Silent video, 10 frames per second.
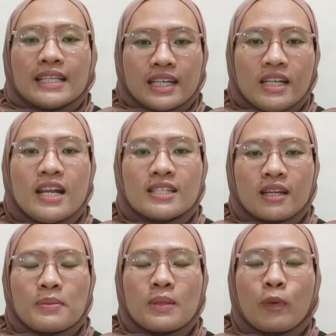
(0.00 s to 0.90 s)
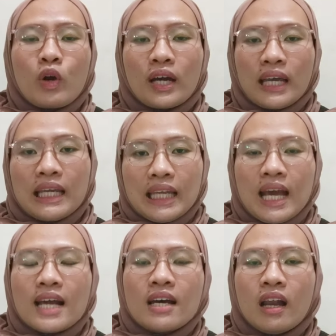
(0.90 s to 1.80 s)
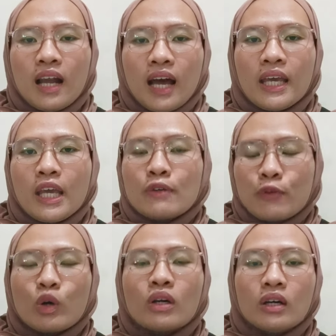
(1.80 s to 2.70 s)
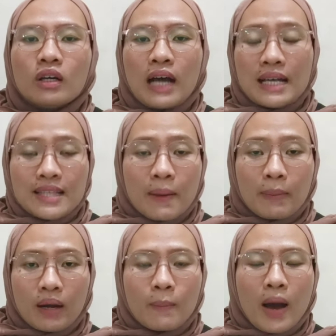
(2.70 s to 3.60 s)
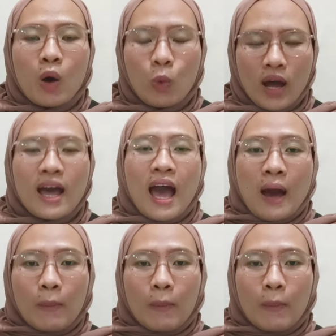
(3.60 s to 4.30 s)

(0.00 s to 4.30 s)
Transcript: jadi deskripsi produk ini adalah info ke customer bahwa